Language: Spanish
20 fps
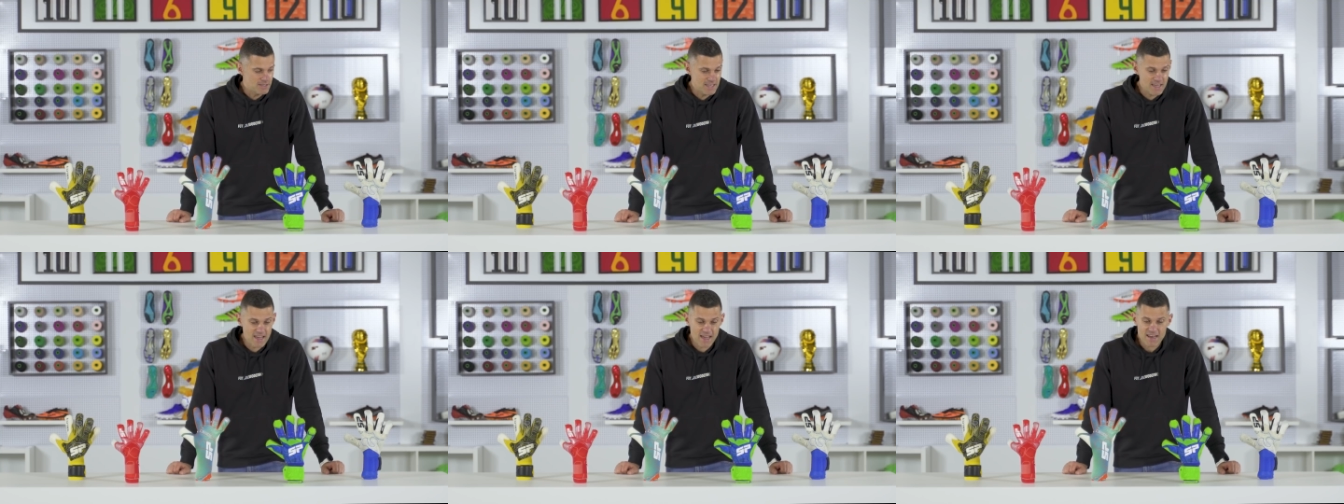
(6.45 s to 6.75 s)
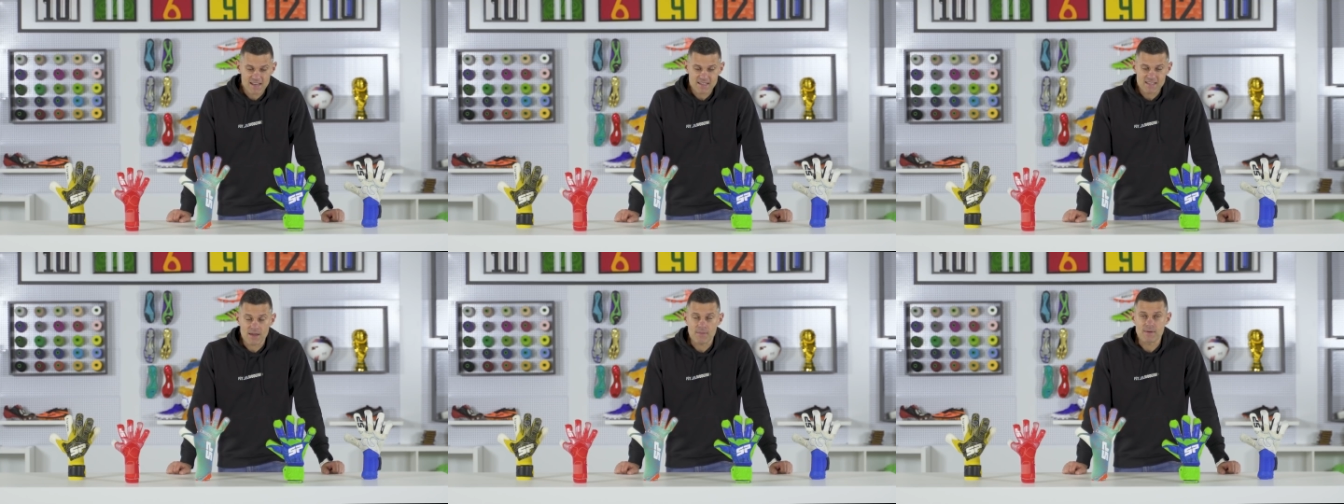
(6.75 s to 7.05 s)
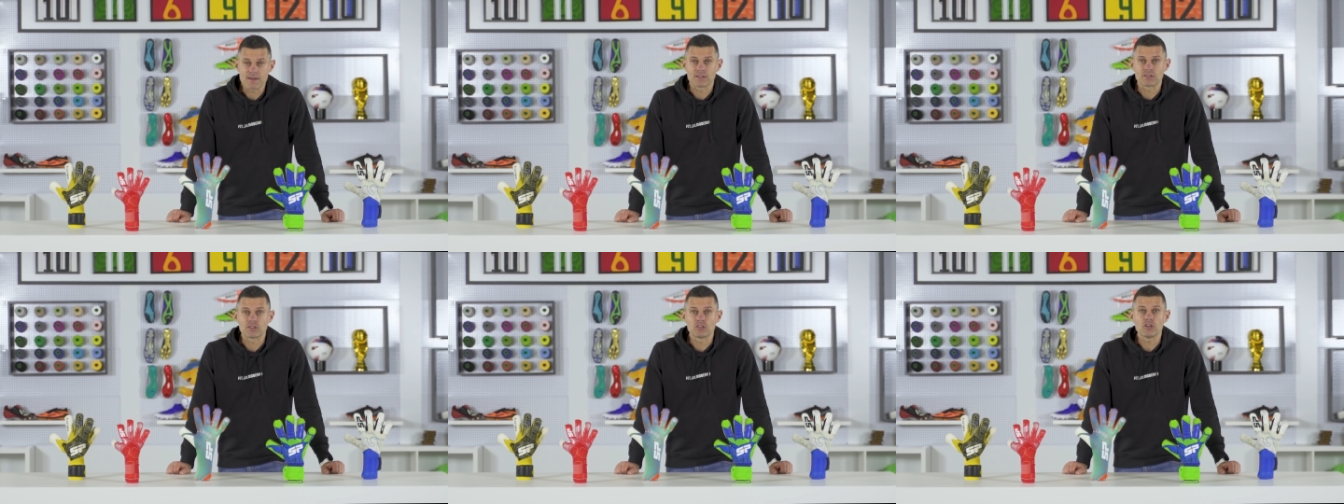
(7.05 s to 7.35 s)
Si queréis
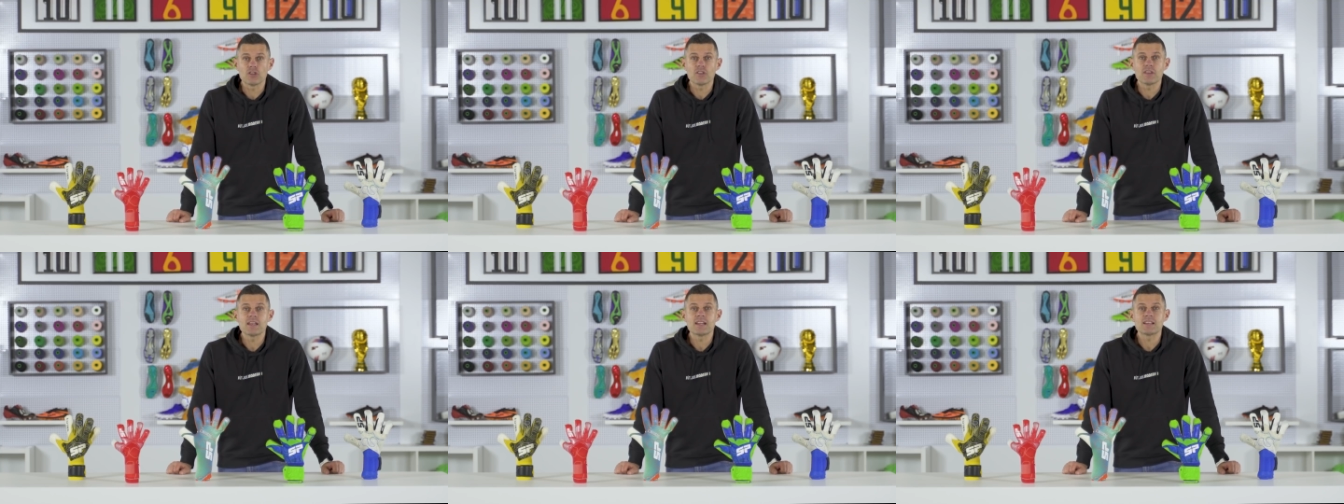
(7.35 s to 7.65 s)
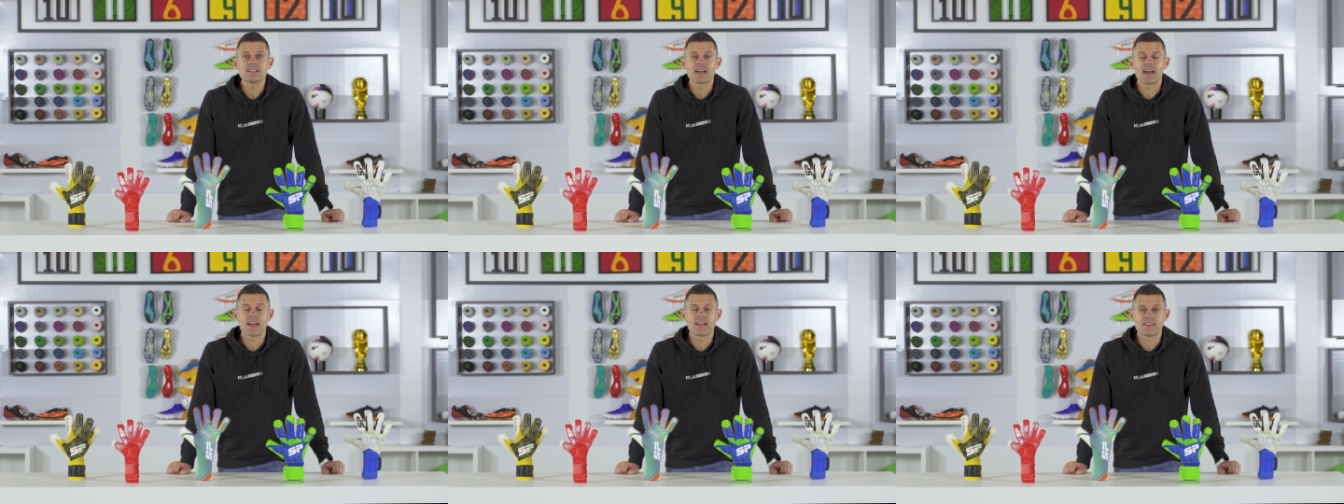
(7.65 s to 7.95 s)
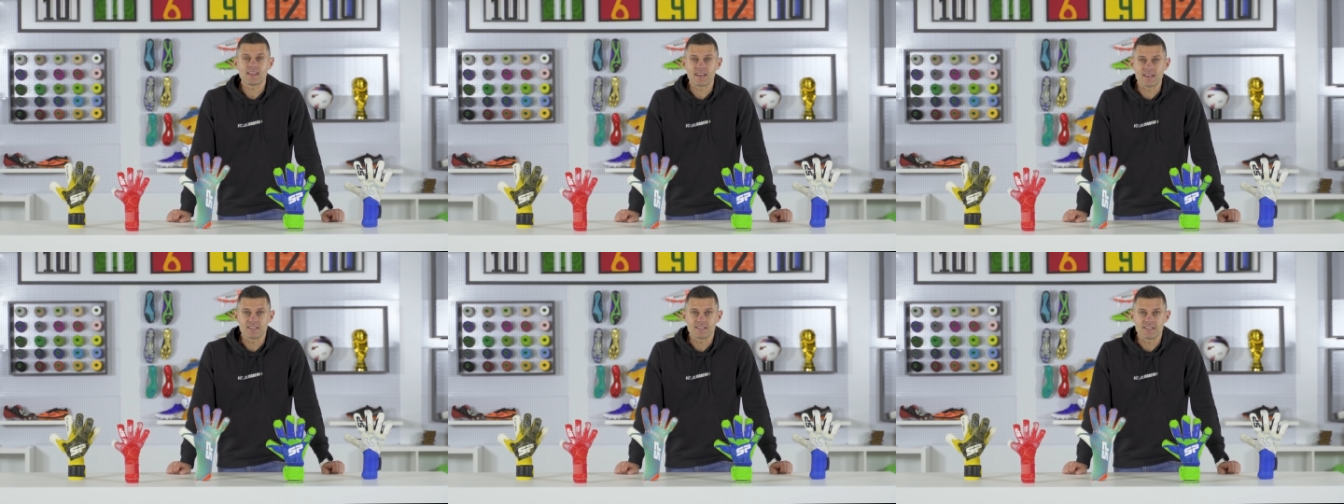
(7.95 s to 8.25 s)
saber todas las
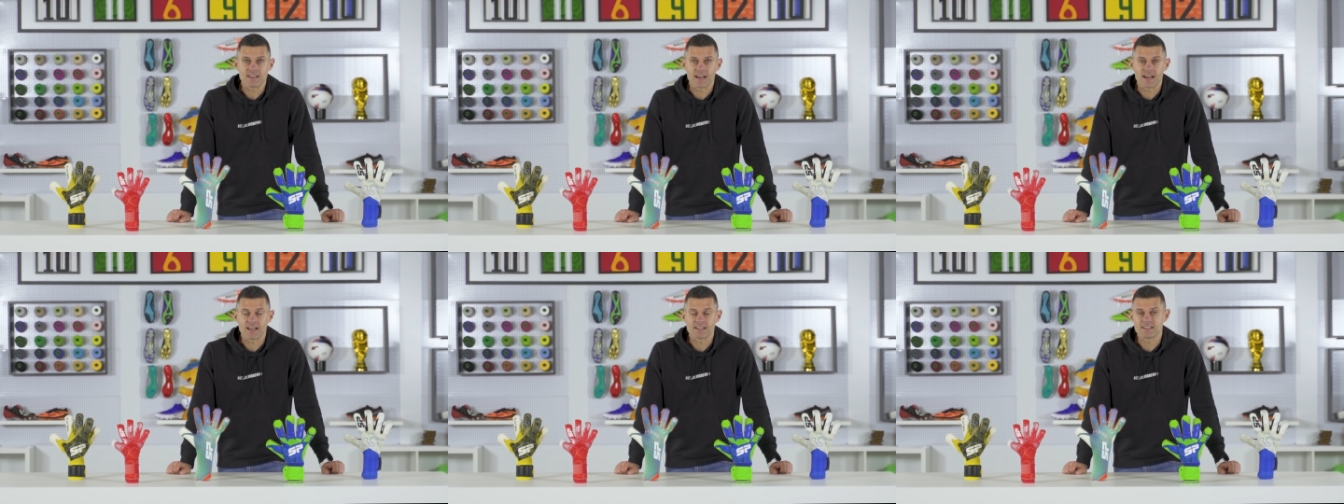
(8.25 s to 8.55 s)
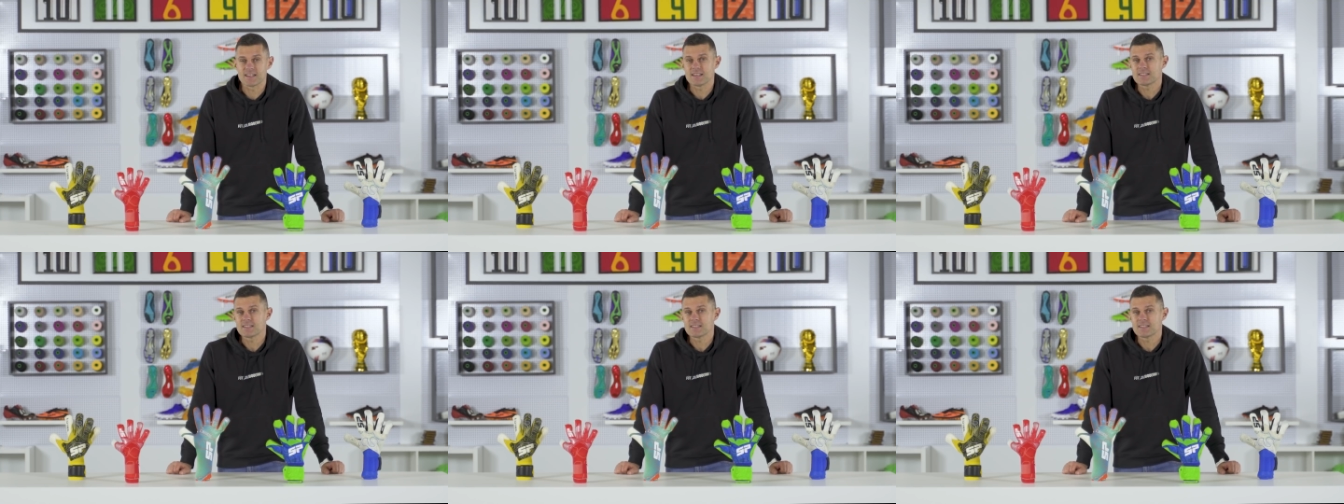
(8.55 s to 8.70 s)
características